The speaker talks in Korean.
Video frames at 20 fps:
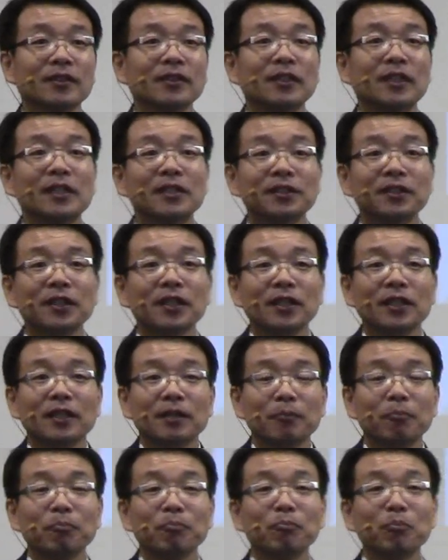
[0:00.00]

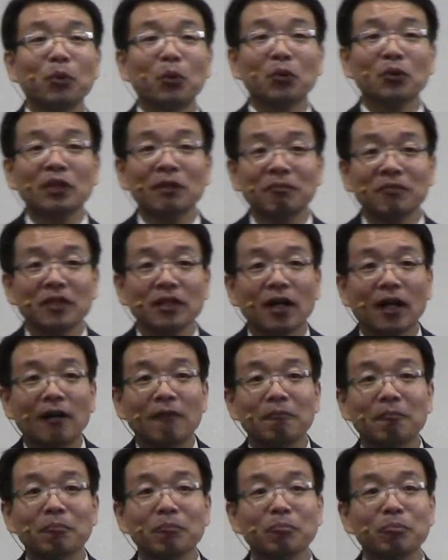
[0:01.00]
일들이 보고됩니다.
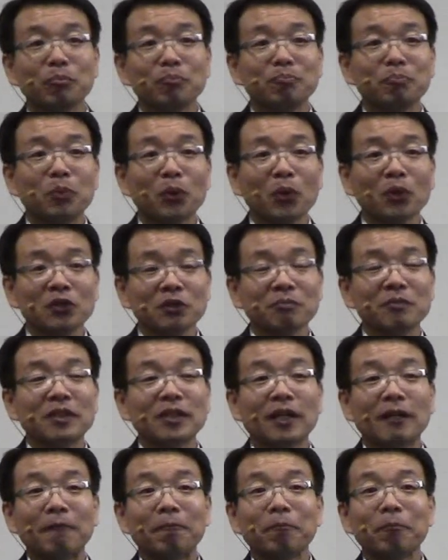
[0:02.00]

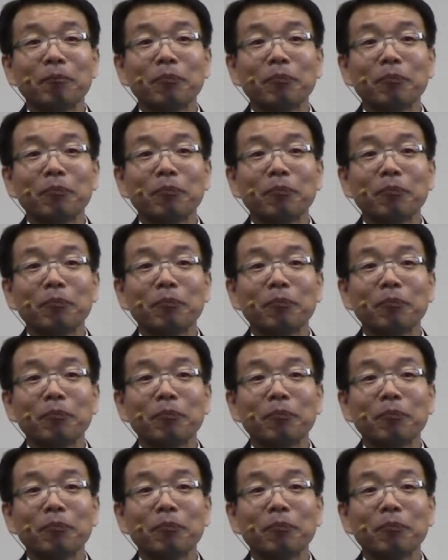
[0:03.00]
보여집니다.